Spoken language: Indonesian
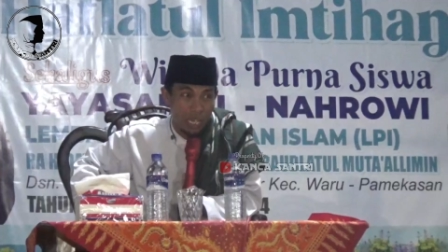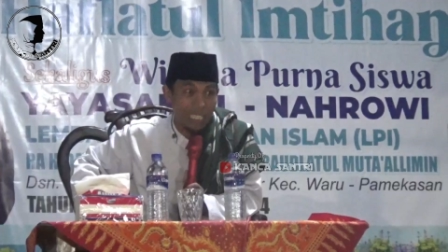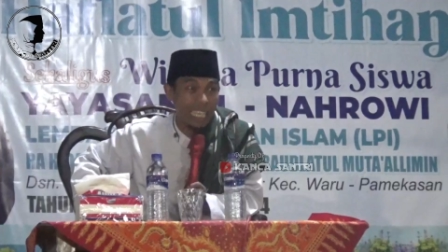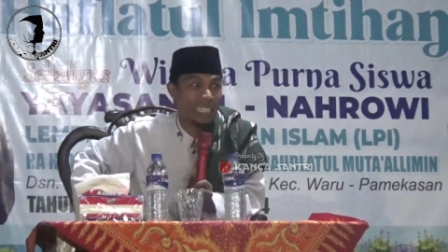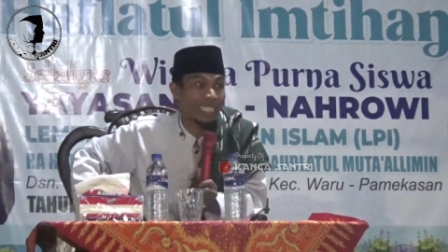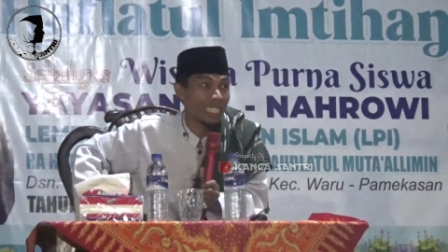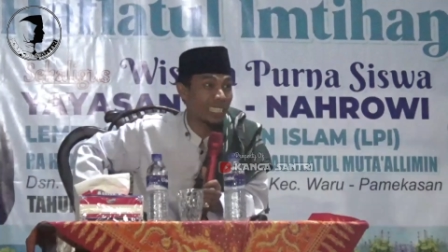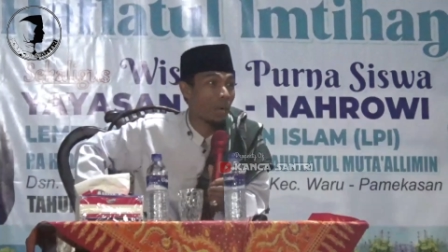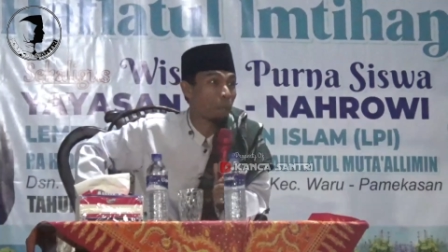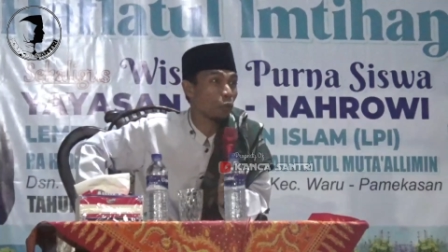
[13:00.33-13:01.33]
karena
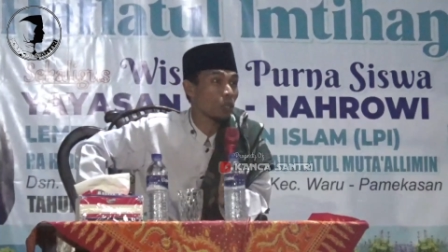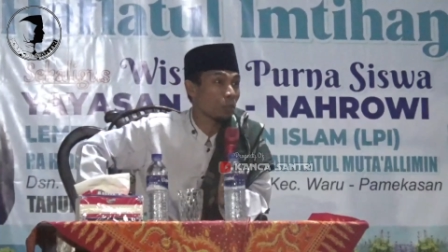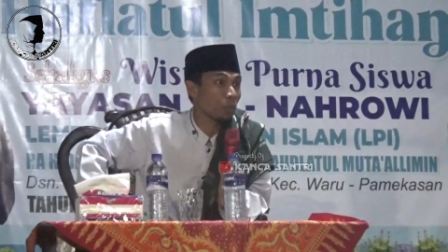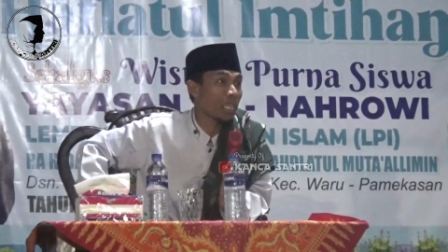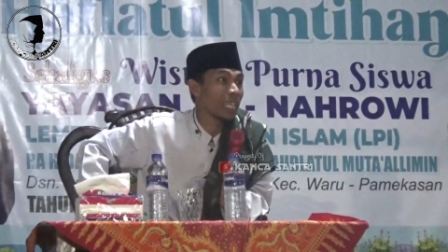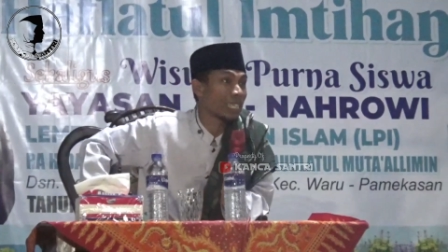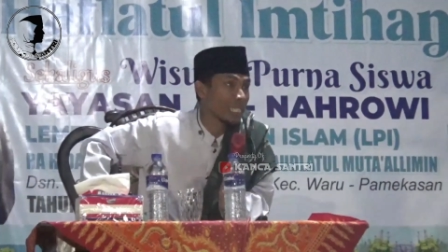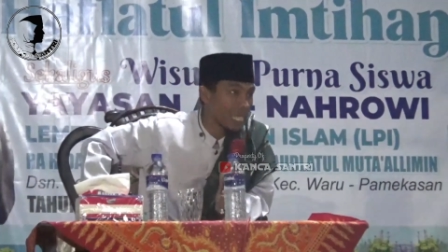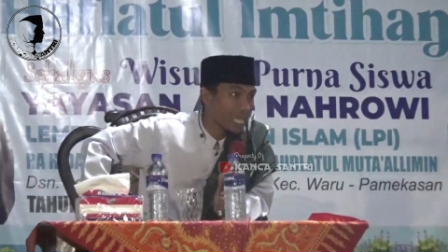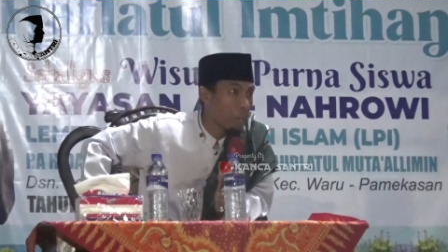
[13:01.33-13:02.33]
tandani ke tepat
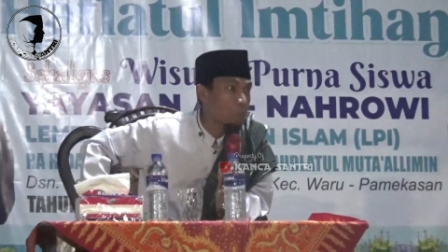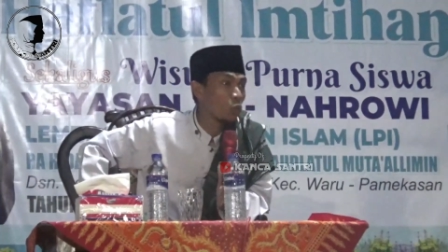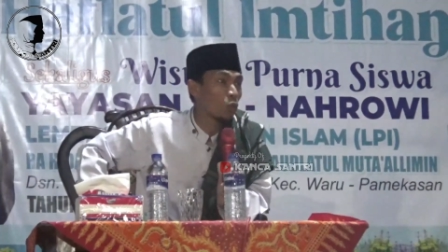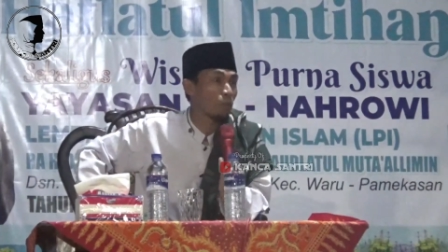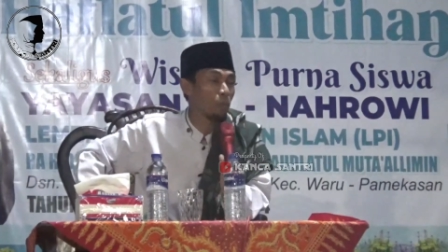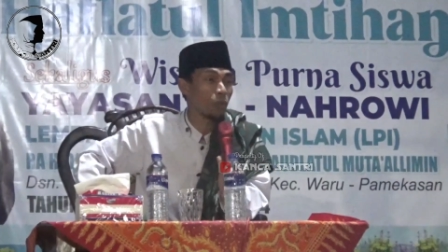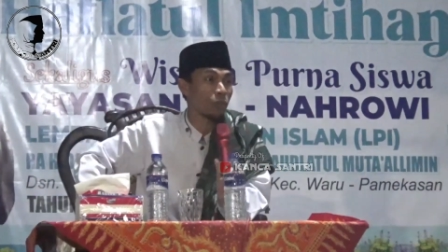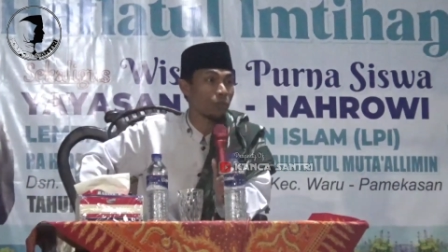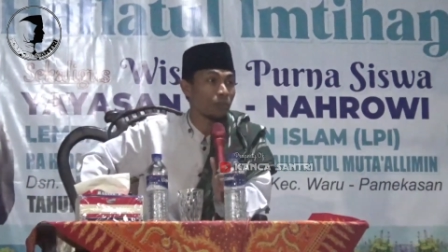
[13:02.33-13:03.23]
tandani ke lopot